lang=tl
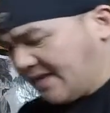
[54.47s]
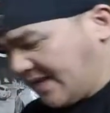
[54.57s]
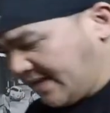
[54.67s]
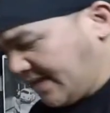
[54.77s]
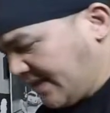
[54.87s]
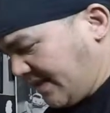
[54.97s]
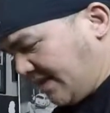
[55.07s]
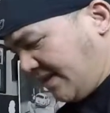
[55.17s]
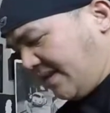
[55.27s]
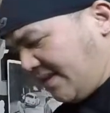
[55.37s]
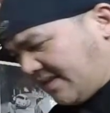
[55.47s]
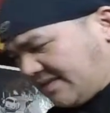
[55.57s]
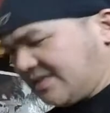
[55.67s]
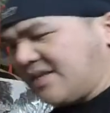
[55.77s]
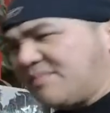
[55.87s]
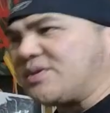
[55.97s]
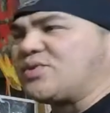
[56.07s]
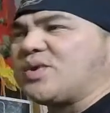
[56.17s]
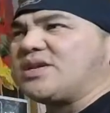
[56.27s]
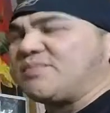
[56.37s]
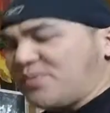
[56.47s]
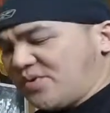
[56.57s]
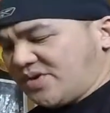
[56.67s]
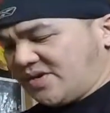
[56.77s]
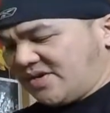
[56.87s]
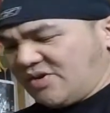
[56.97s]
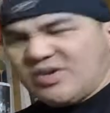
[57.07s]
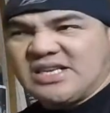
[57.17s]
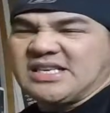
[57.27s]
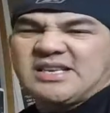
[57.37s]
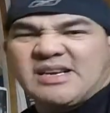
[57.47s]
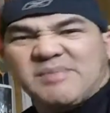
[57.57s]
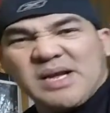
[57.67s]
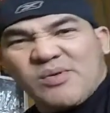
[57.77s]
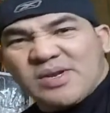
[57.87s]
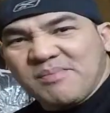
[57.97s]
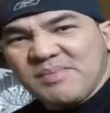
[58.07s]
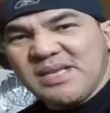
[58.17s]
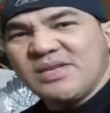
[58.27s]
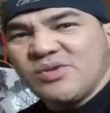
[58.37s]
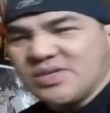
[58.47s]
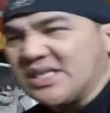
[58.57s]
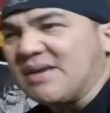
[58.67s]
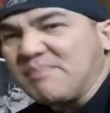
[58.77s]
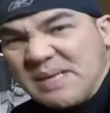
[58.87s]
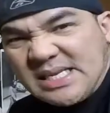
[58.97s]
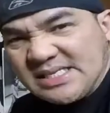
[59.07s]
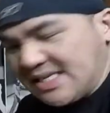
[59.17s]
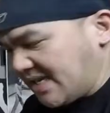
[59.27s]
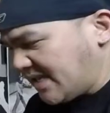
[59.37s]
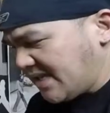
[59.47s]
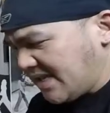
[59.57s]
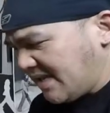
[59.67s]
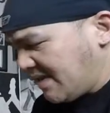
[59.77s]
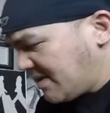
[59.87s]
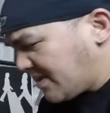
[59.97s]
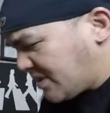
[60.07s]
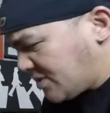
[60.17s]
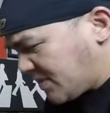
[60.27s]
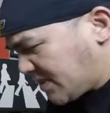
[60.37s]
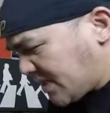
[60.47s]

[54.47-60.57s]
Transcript: Ayan. December 24. Hindi ko na siya magawa ng video kasi nga busy na Christmas